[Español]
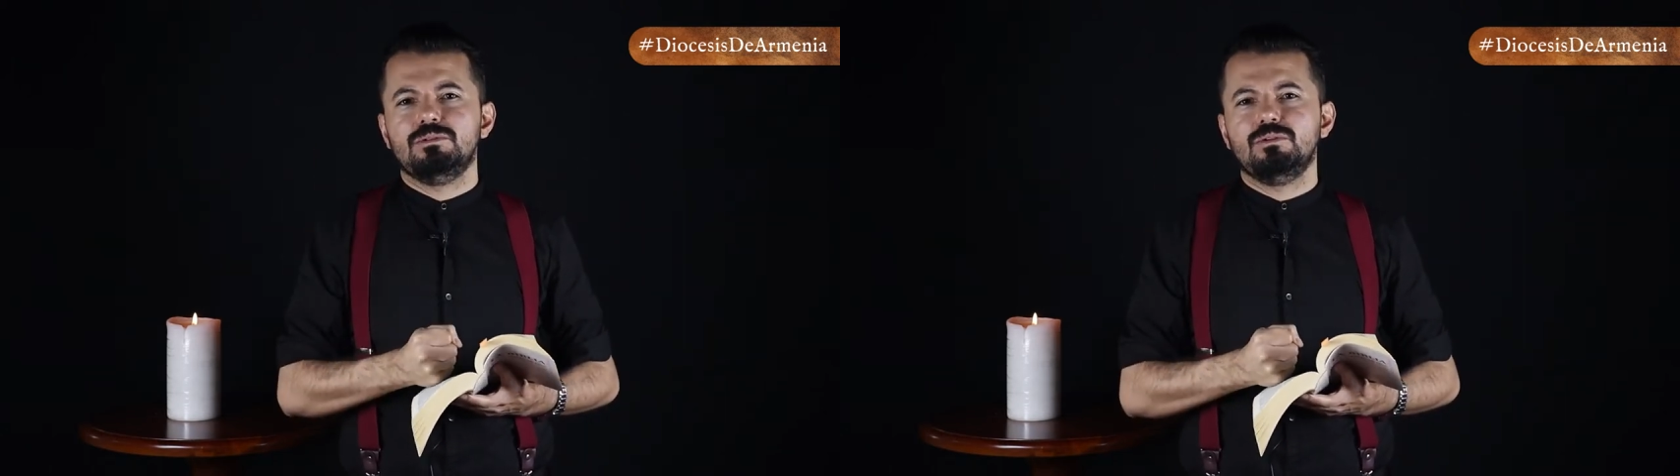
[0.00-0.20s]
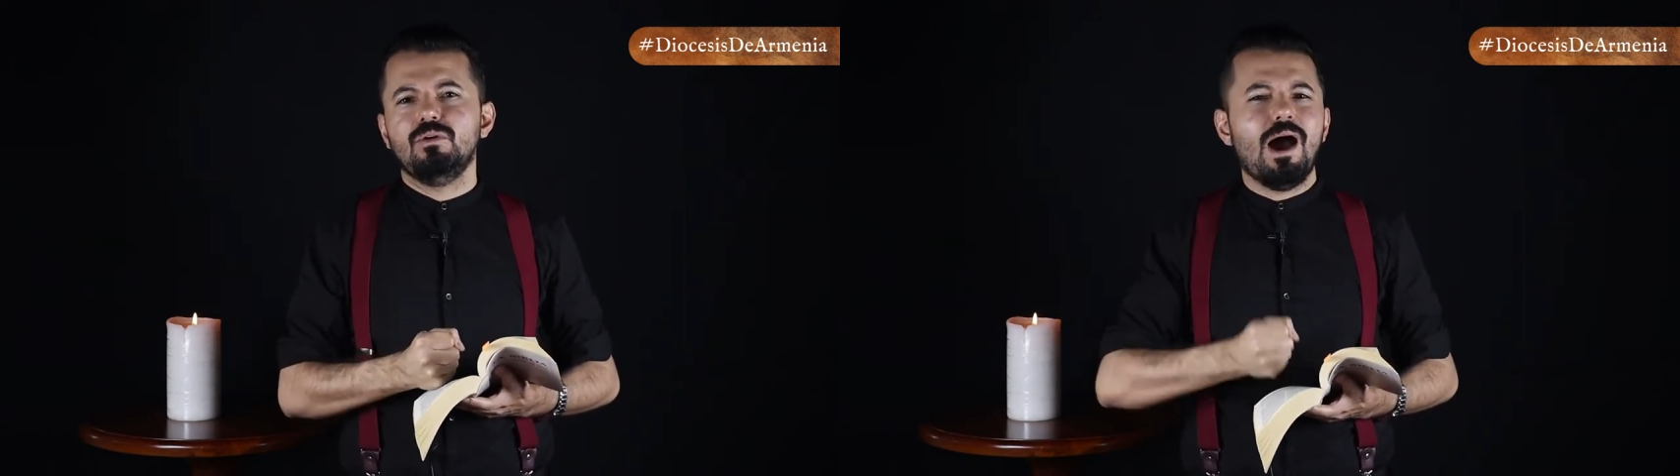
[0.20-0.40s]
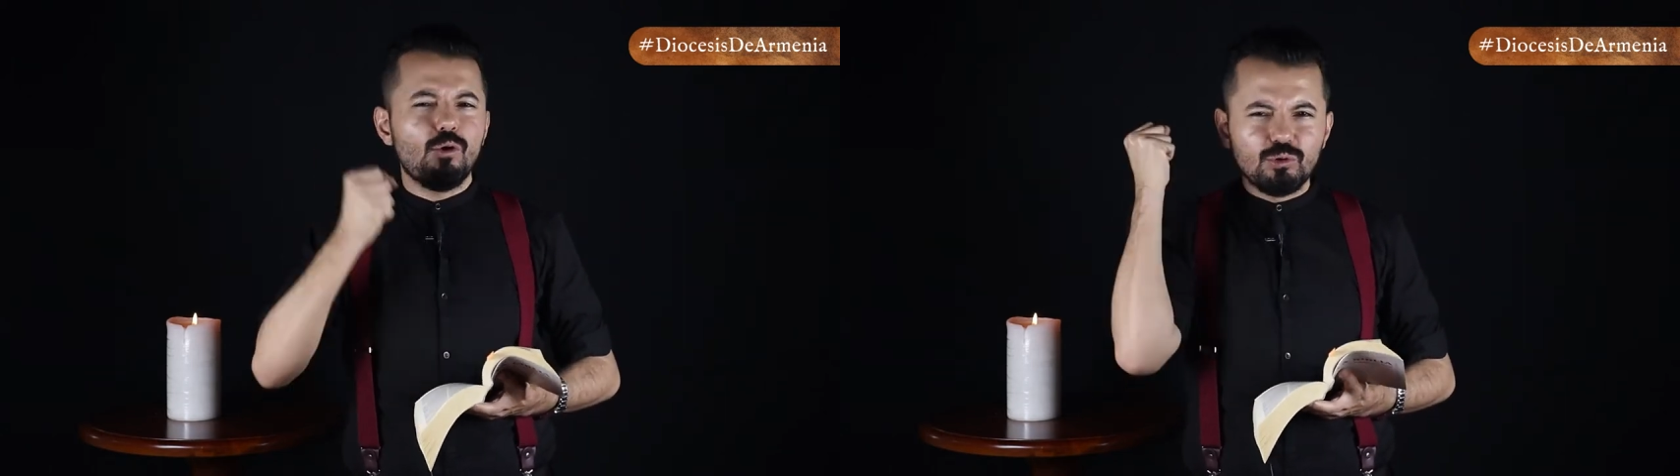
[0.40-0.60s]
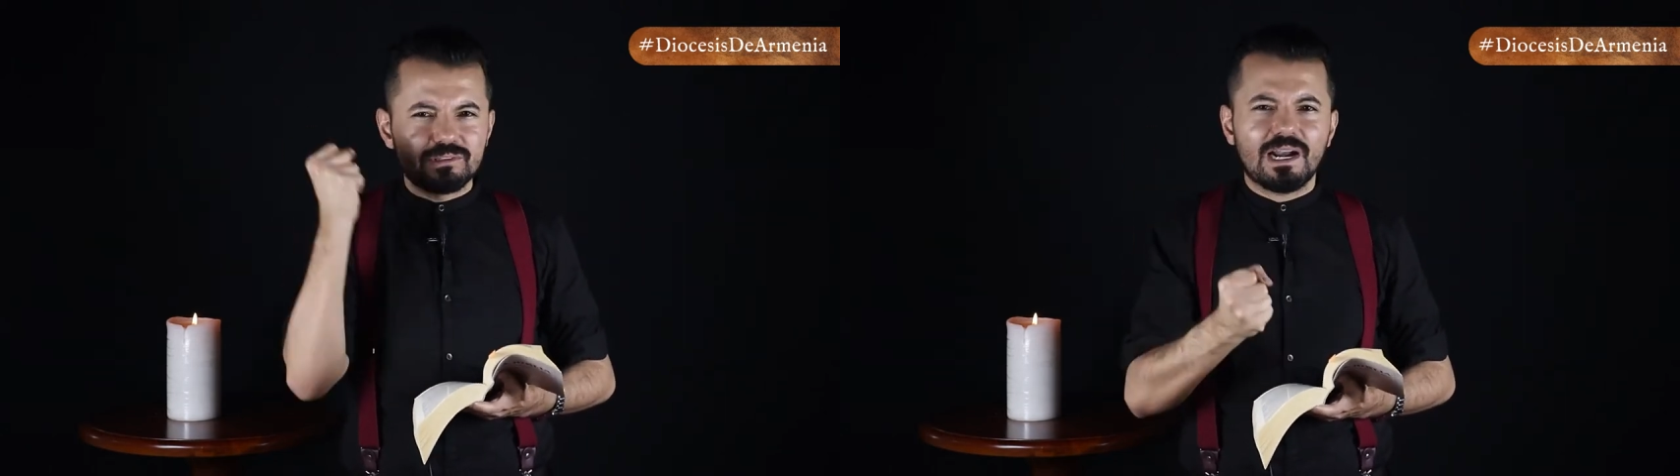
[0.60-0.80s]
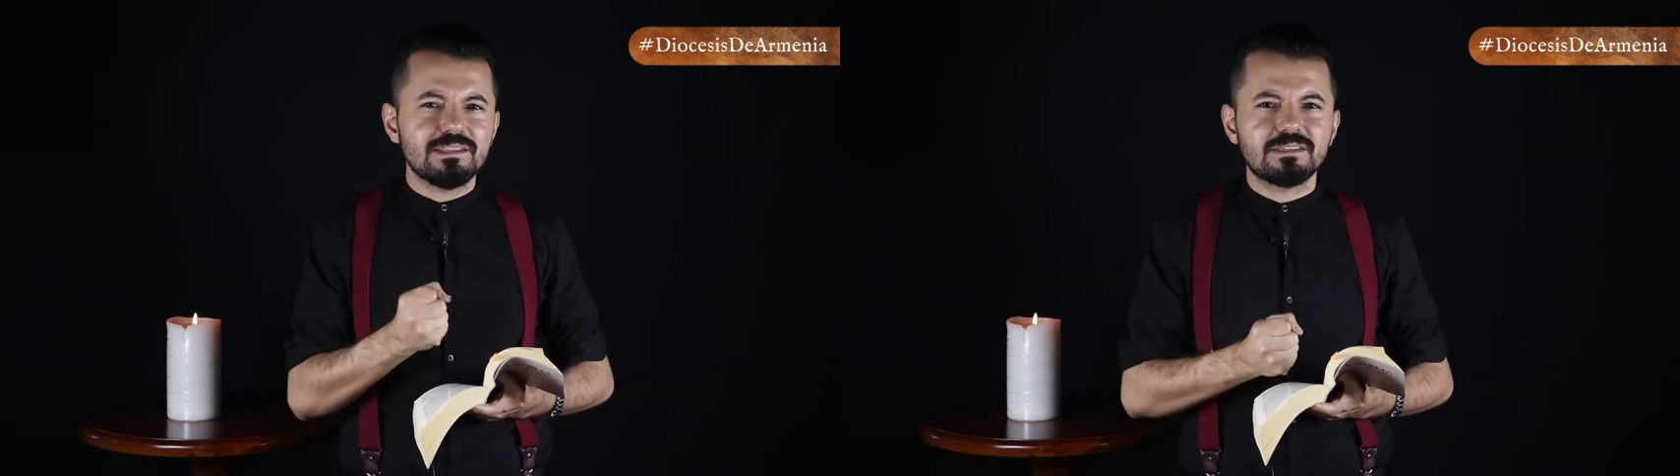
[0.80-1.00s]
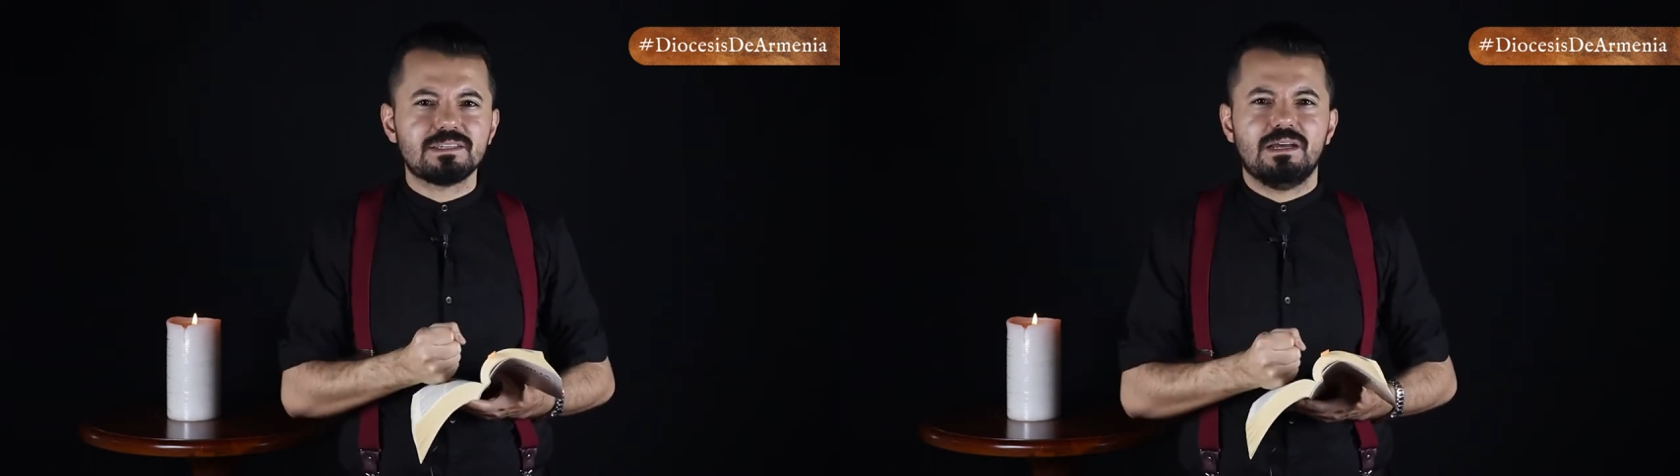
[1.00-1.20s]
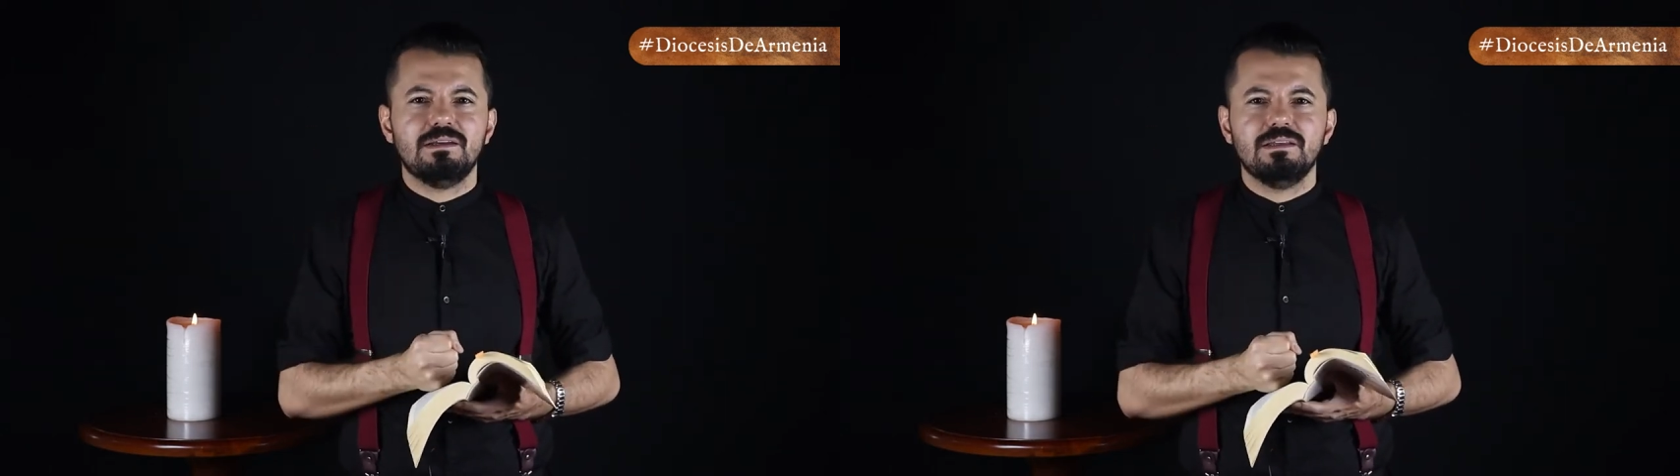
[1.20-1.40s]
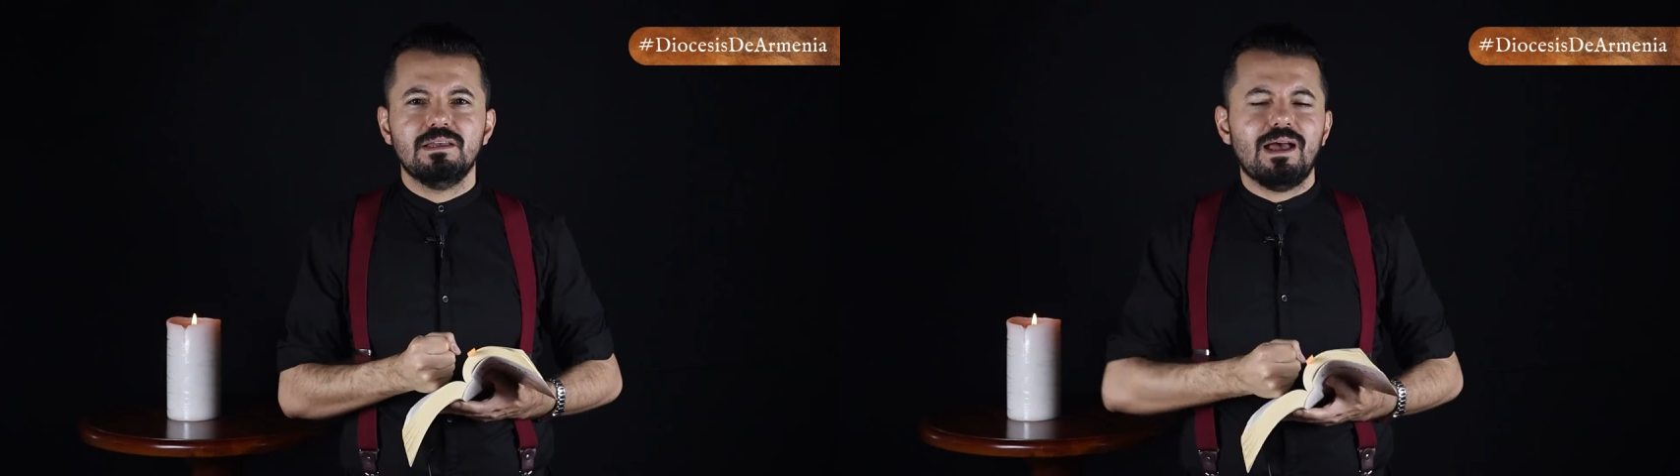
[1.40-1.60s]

¿no? A ultranza.